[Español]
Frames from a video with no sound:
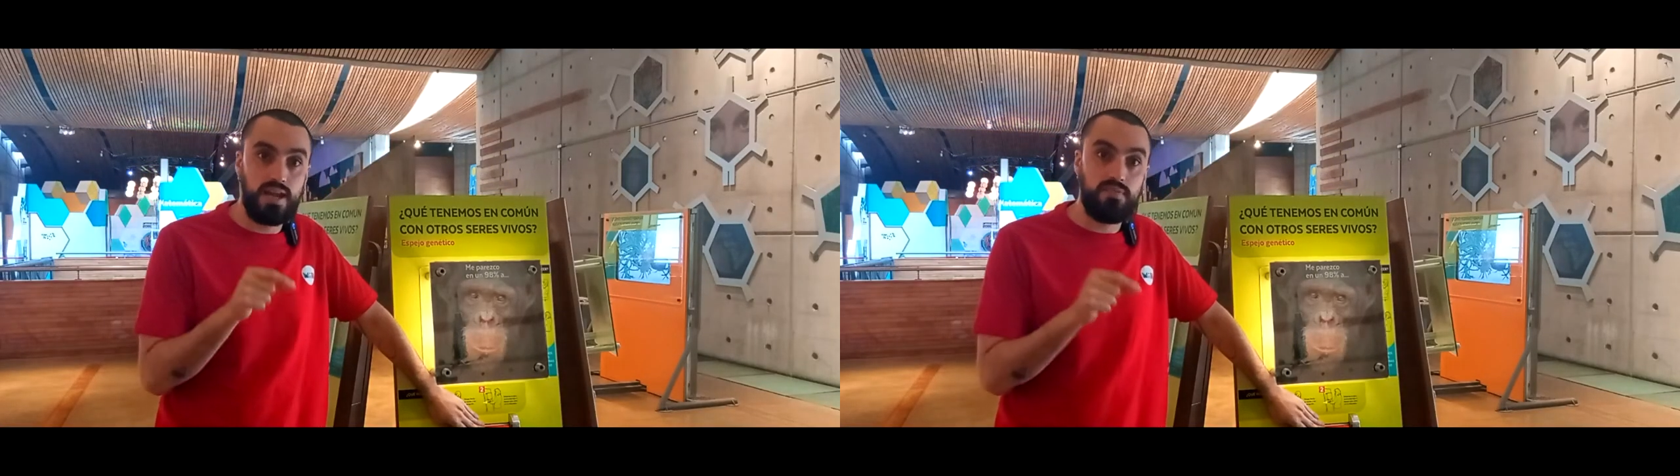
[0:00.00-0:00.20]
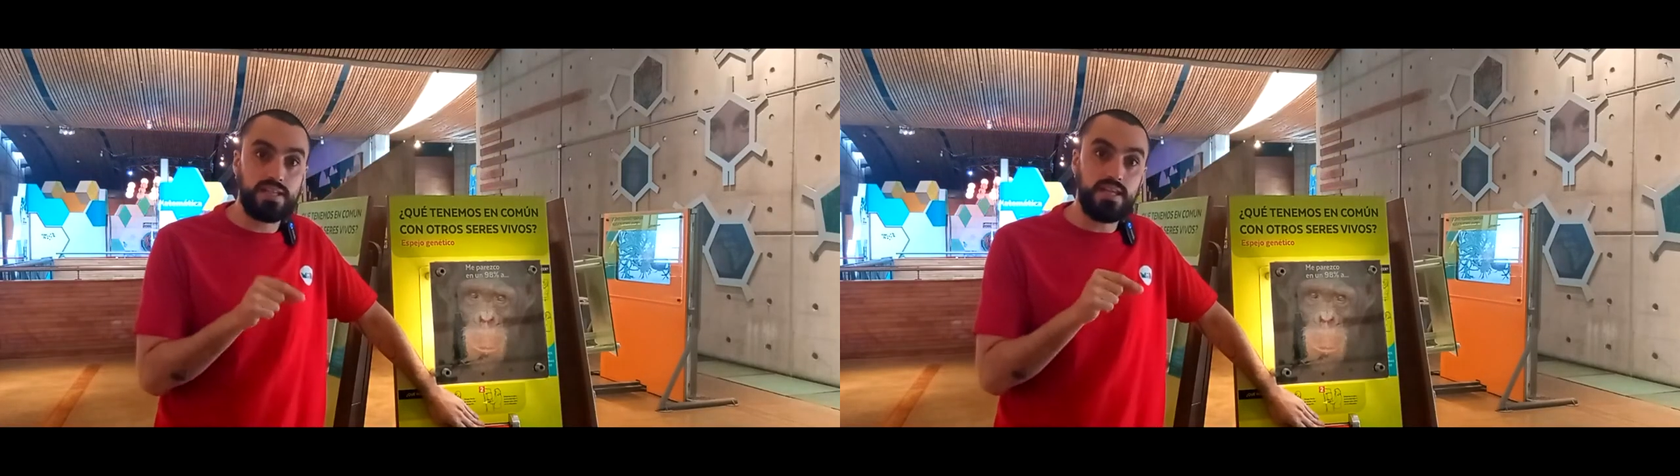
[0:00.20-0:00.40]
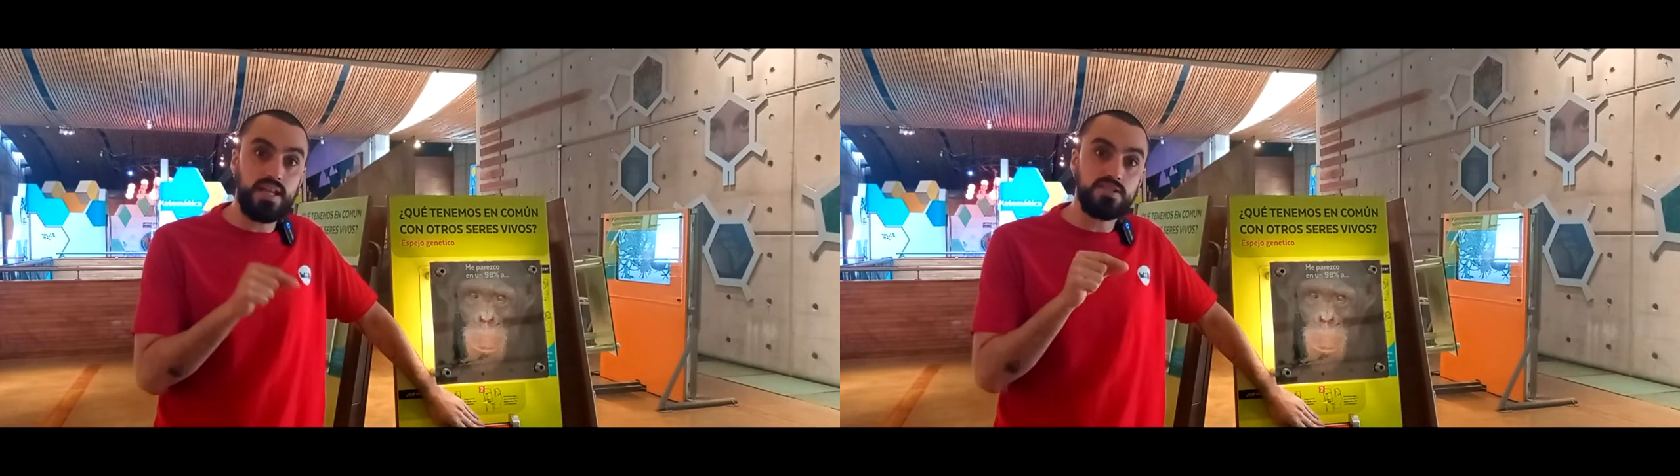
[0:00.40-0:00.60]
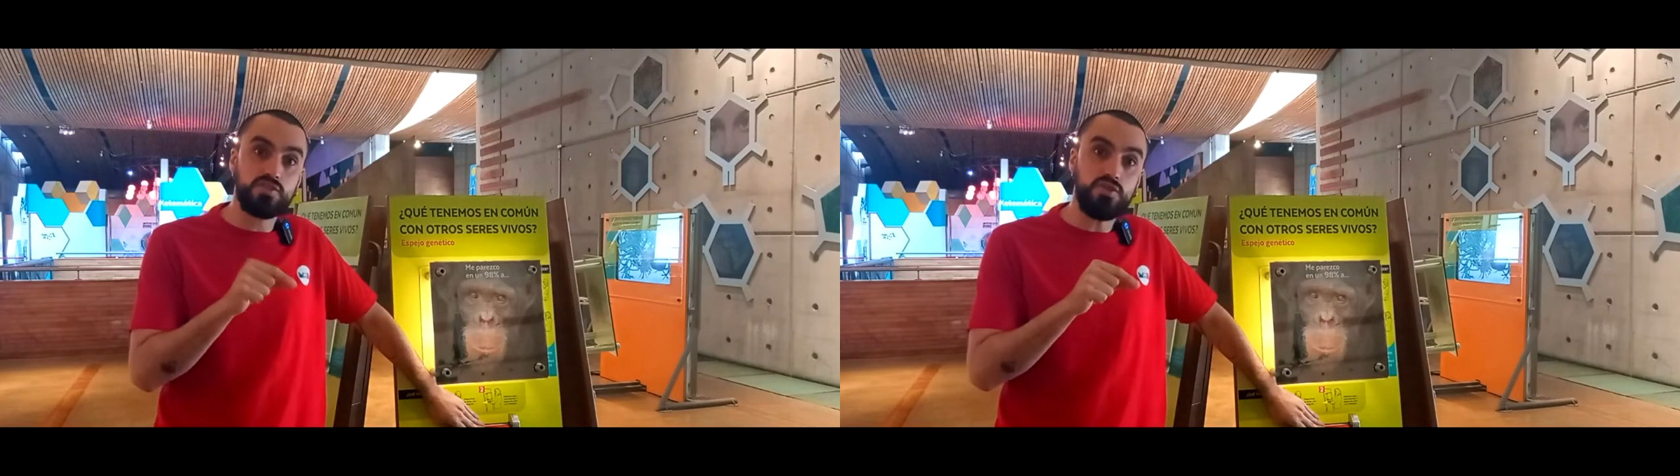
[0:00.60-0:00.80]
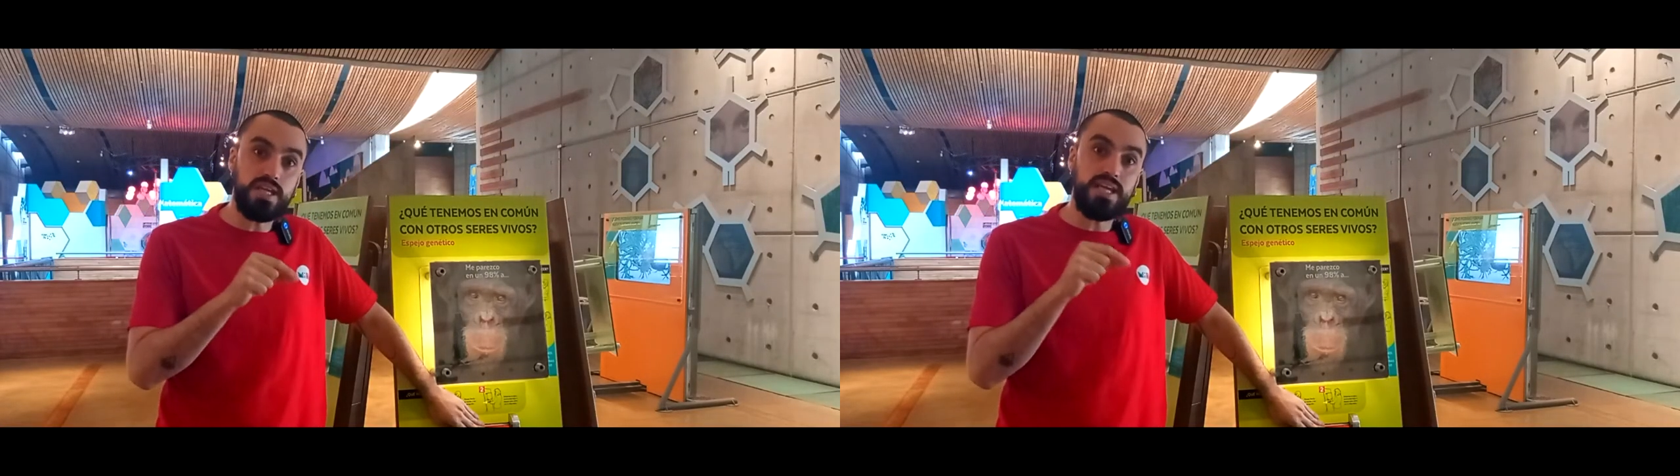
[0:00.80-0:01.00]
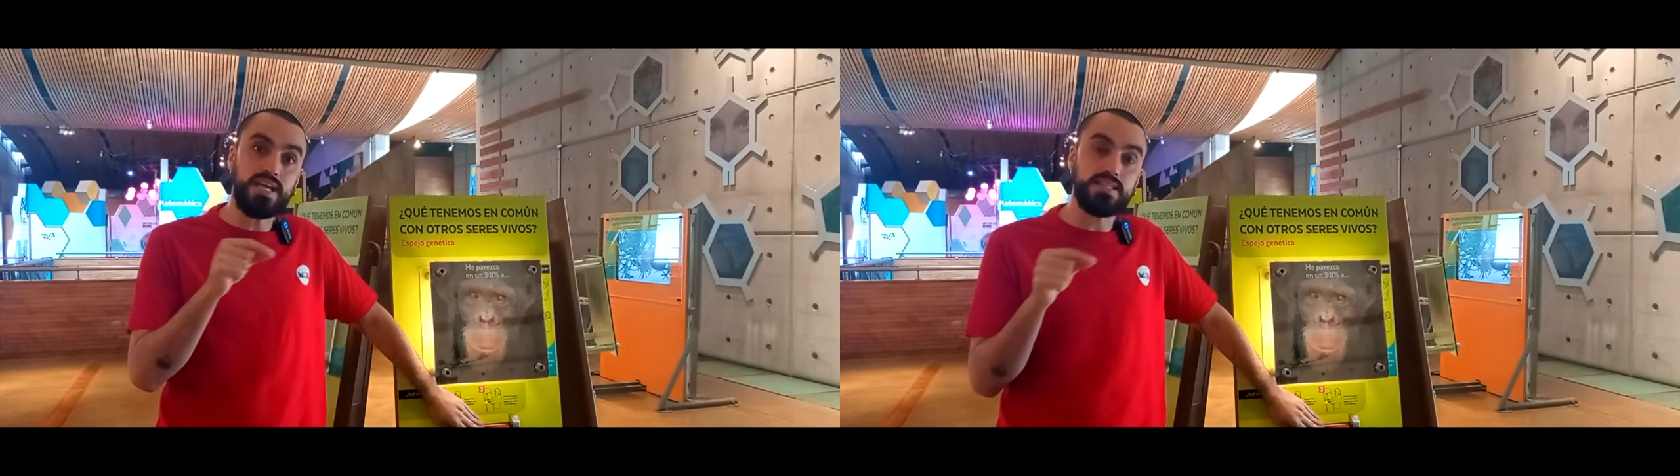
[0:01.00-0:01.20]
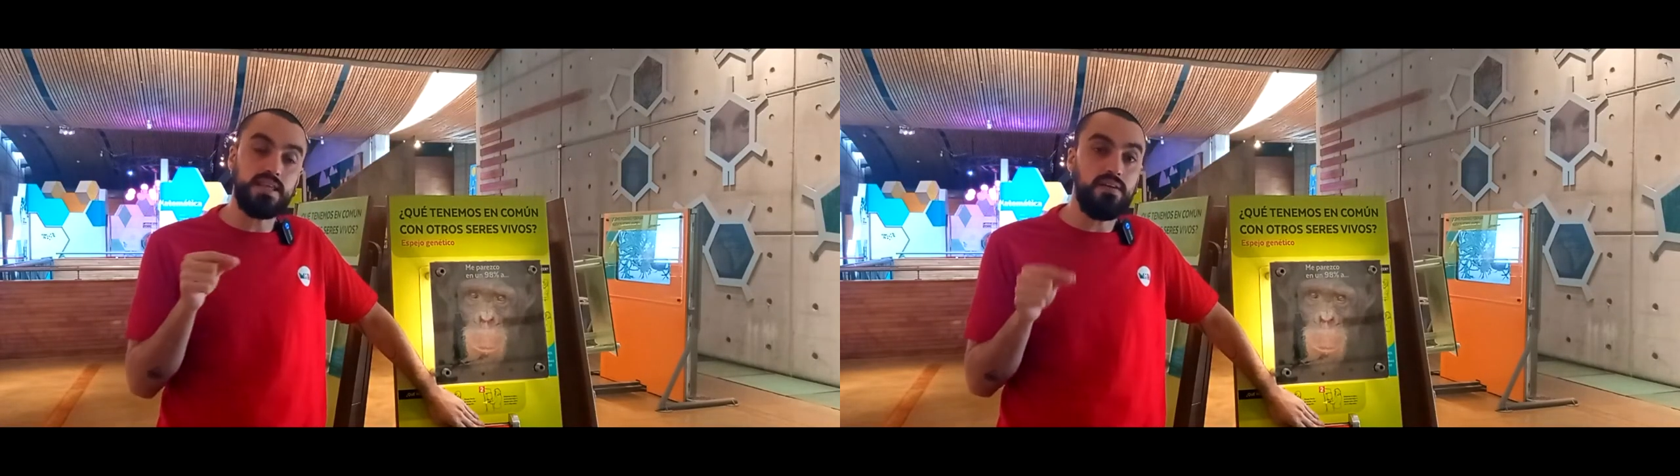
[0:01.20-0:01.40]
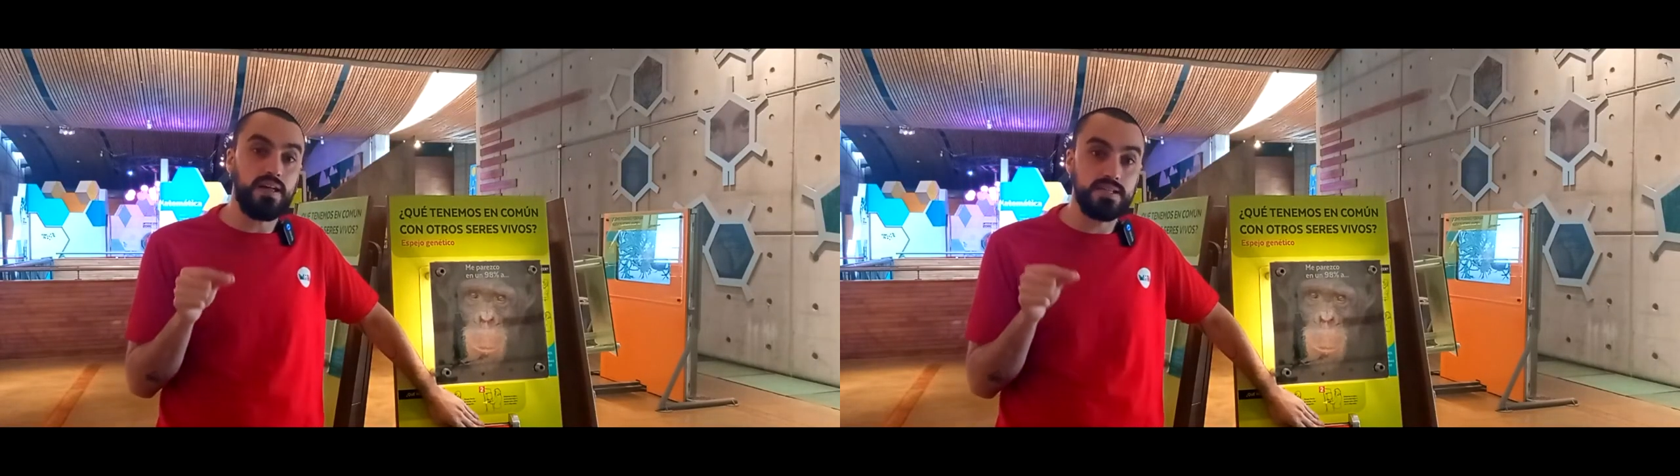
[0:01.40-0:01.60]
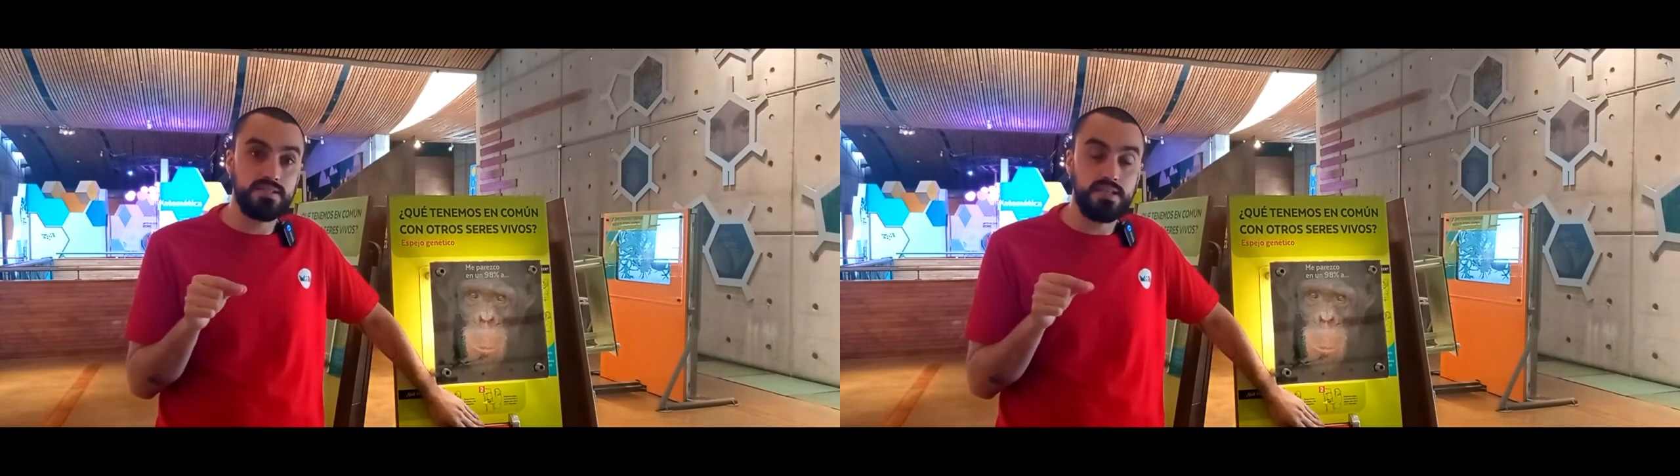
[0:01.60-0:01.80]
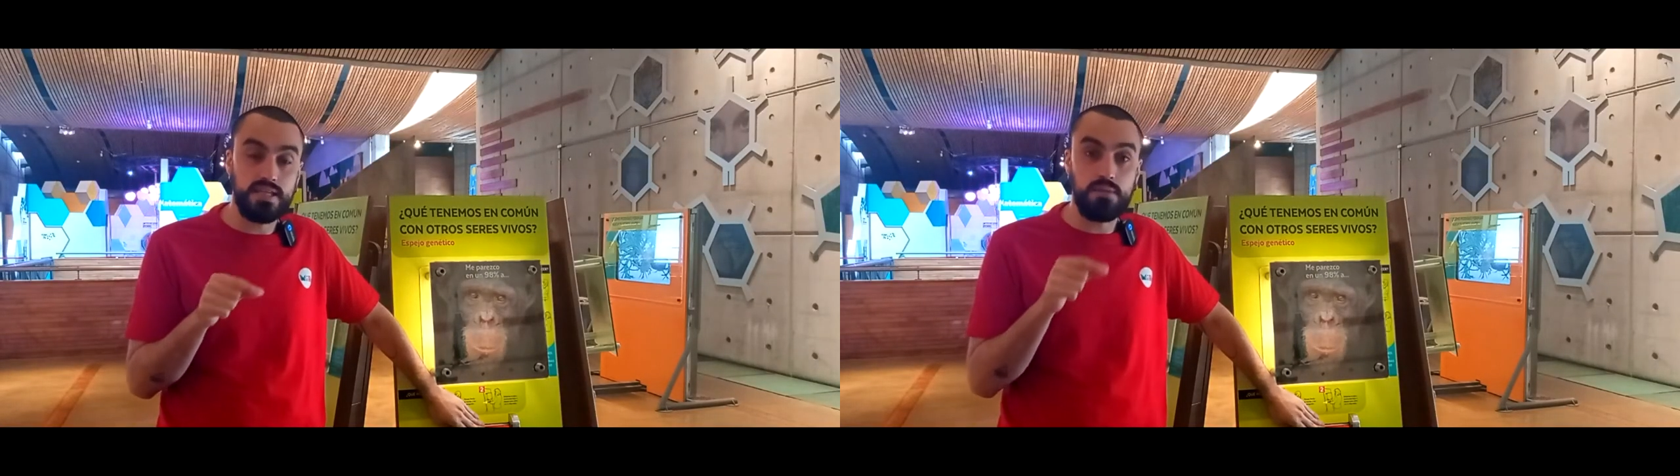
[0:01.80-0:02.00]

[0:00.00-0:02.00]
las bacterias son inactivadas